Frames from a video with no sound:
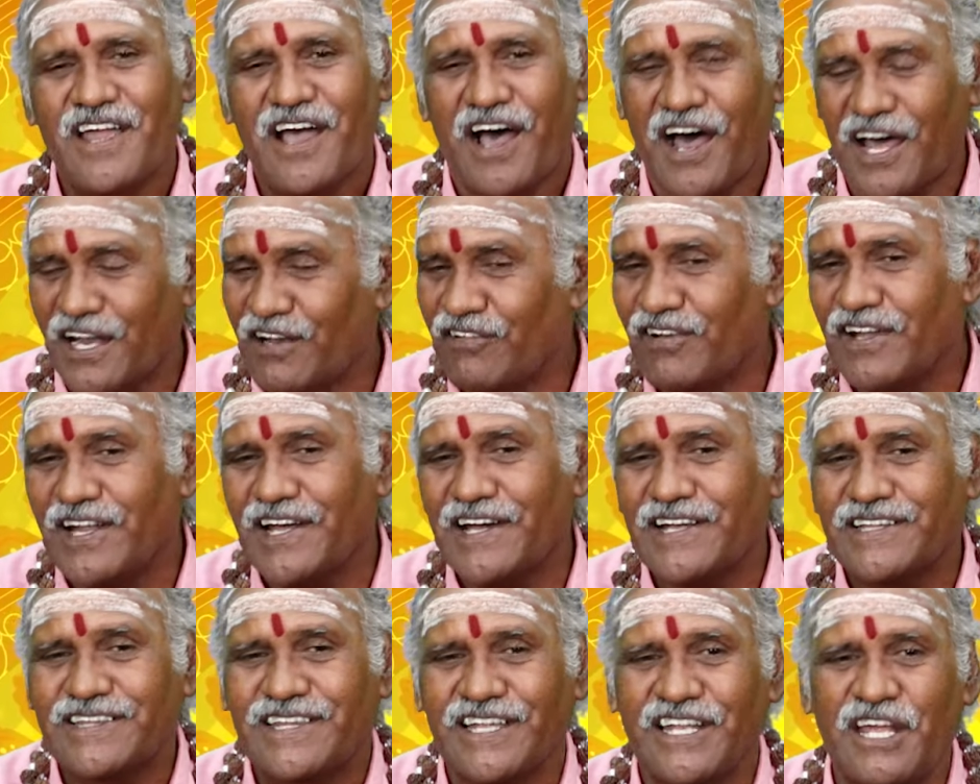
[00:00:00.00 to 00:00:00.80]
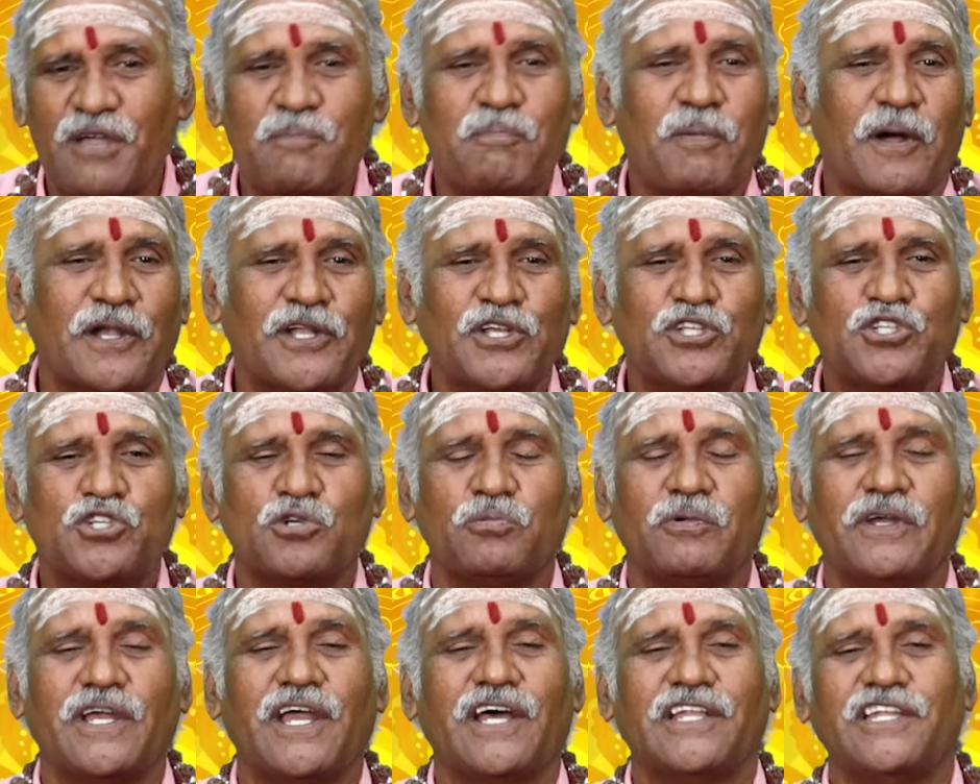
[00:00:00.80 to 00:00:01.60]
அலுவலகத்திலே
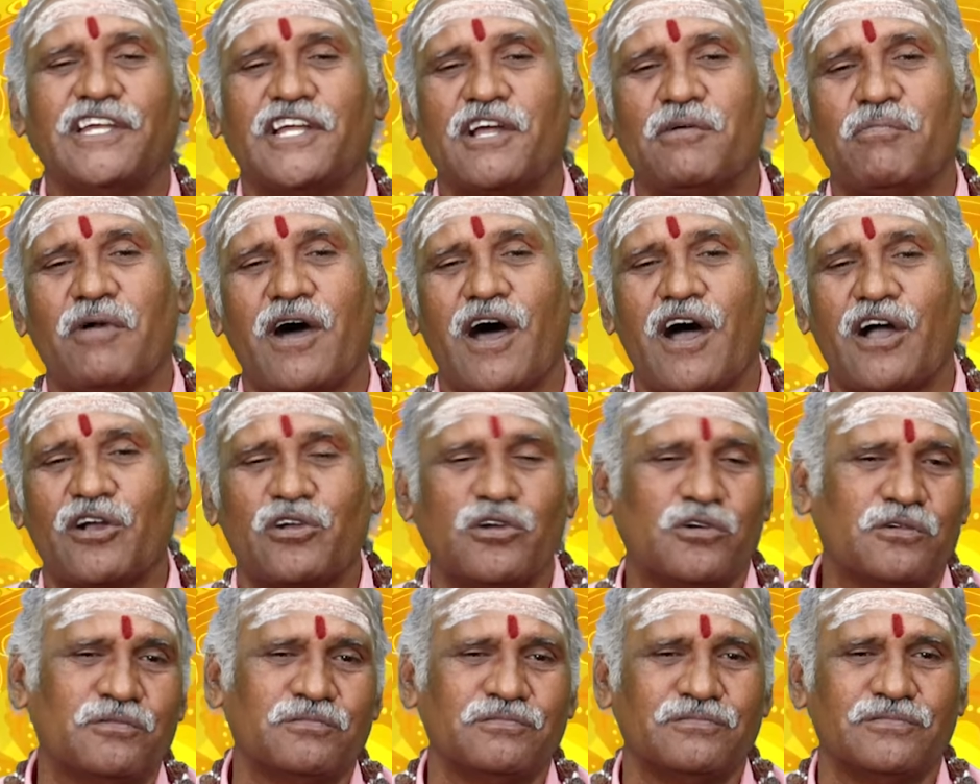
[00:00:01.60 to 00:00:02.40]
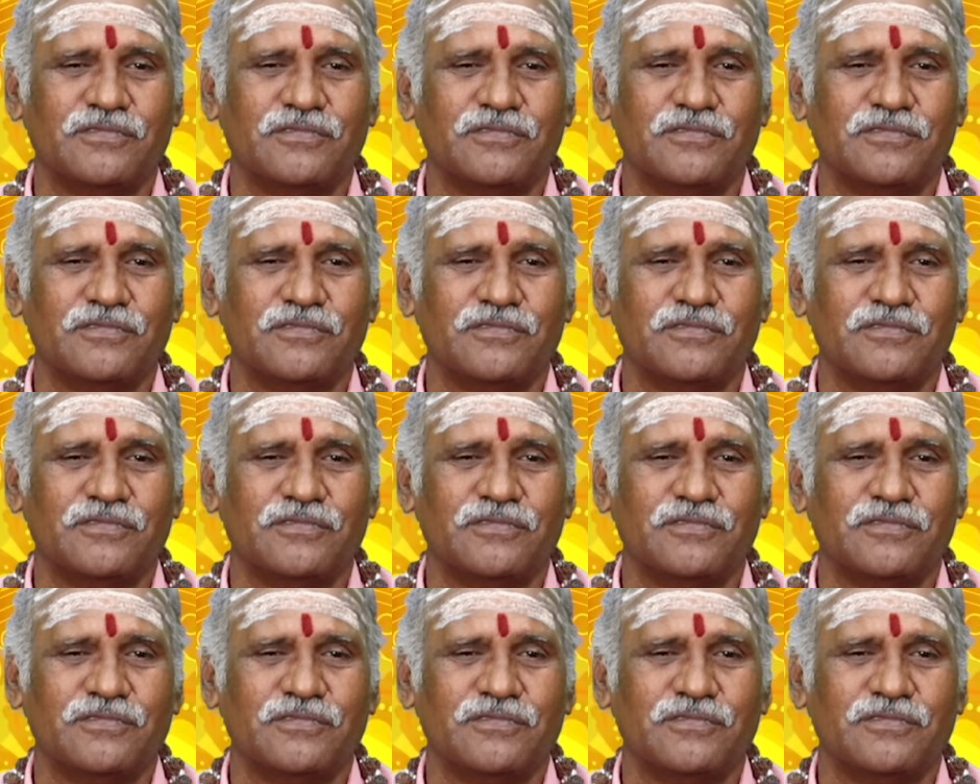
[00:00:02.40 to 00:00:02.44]
பனிச்சுமை அதிகமாகும்